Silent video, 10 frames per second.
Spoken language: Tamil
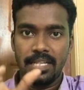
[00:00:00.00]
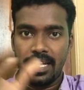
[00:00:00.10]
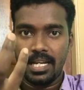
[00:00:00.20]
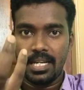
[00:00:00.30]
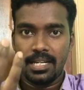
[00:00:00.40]
வந்து
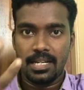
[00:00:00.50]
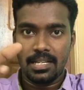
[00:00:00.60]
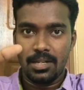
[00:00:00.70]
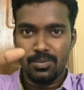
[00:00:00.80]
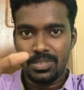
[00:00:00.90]
நேராக
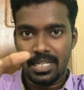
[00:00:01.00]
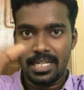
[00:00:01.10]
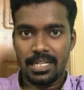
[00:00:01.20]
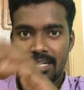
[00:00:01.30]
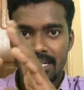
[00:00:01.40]
இருக்கிறதுல கொஞ்சம்
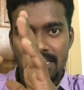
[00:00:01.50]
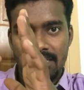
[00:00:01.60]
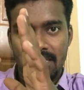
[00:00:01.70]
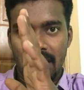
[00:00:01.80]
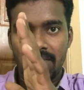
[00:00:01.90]
லைட்டாக
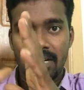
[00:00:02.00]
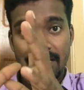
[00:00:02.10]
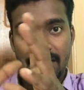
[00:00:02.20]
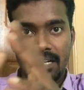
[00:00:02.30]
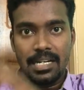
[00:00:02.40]

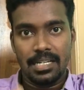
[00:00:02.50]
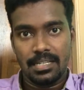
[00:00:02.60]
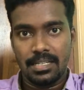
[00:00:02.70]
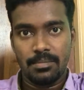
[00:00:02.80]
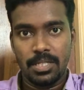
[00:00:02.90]
சாய்வெல்லாம் டில்ட்டாக
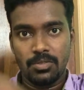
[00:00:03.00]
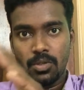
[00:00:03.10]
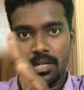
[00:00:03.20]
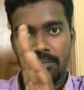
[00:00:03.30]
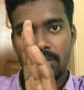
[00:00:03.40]
இருக்குது அப்படின்னு
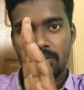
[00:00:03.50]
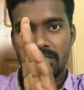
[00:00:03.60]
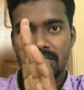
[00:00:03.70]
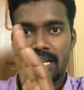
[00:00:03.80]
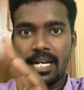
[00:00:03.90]
சொல்லுவாங்க ஐ மீன்
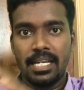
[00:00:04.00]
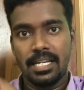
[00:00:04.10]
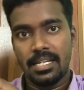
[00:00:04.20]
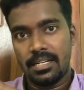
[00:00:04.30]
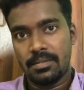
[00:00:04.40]
கொஞ்சம்
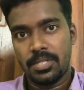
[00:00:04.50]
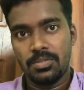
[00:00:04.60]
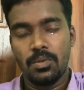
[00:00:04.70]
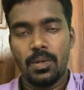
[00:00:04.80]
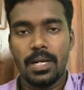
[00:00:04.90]
ஸ்லாண்டிங்காக இருக்குது
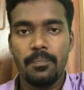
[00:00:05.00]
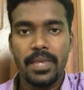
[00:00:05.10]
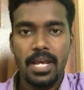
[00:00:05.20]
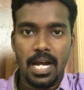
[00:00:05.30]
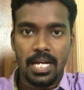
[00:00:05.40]
அப்படின்னு சொல்லுவாங்க
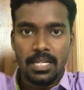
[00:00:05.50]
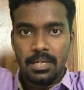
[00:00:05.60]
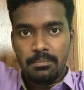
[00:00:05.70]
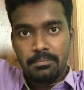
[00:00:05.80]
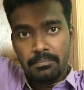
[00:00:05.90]

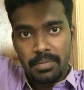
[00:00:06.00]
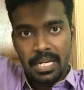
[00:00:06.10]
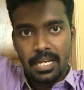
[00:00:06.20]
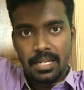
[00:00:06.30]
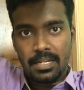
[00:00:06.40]
அதில்
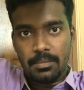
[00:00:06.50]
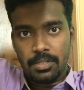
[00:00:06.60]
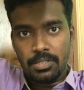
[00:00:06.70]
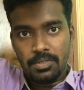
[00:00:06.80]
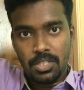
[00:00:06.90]
மேலே இருக்கிற
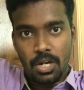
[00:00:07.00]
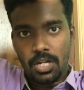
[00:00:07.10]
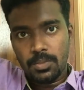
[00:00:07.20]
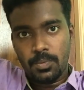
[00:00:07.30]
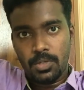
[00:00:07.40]
பகுதி வந்து
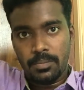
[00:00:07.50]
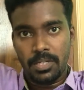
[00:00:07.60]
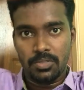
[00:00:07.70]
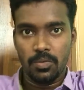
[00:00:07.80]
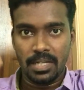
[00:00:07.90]
நார்த் போல்
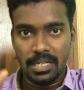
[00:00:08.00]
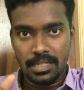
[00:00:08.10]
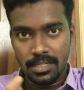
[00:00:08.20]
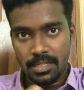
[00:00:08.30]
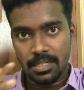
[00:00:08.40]
அப்படின்னு சொல்லுவாங்க
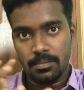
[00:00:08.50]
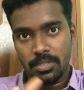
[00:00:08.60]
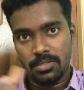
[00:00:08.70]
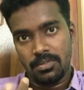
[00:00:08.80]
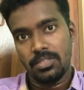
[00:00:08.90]
கீழே இருக்கிற
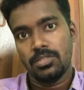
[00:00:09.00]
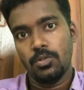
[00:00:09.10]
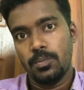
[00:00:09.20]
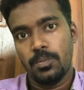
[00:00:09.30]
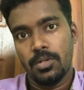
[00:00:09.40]
பகுதி வந்து
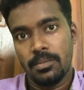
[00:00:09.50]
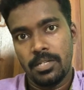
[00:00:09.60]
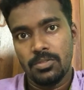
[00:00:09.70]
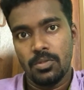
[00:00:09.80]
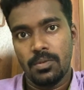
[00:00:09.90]
சவுத் போல்
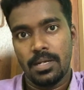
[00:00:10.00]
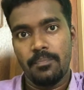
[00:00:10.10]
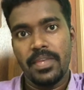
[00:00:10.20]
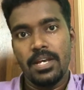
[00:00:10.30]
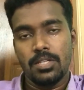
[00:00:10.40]
அப்படின்னு
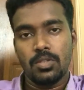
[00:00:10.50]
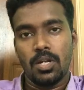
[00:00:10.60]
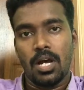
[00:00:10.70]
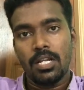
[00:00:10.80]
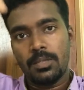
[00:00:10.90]
சொல்லுவாங்க
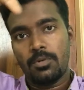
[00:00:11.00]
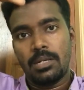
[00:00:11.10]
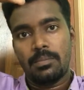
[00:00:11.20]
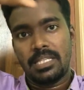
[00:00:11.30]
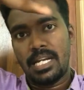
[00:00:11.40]
ஸோ நார்த்
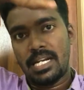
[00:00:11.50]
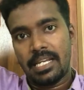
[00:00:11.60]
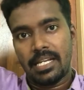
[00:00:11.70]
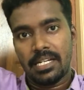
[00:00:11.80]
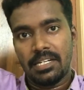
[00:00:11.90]
போலில் பார்த்திங்கன்னா
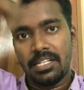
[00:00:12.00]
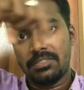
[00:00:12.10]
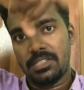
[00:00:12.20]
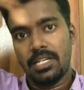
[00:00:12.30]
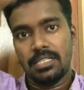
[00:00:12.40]
நிறைய
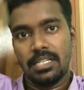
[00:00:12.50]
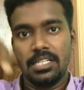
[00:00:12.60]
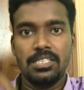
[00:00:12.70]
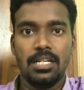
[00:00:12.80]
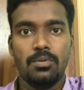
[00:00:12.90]
கண்ட்ரிஸ் வந்து அந்த
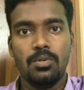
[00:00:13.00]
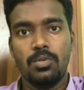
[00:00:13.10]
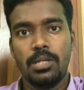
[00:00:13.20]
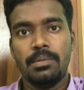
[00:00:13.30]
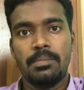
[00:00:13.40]
ரீஜனில்
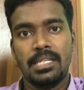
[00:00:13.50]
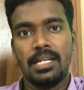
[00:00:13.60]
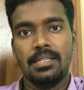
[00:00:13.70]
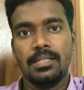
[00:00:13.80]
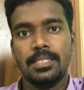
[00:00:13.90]
வரும் குறிப்பாக
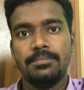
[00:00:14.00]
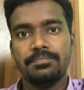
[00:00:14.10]
பார்த்திங்கன்னா இந்த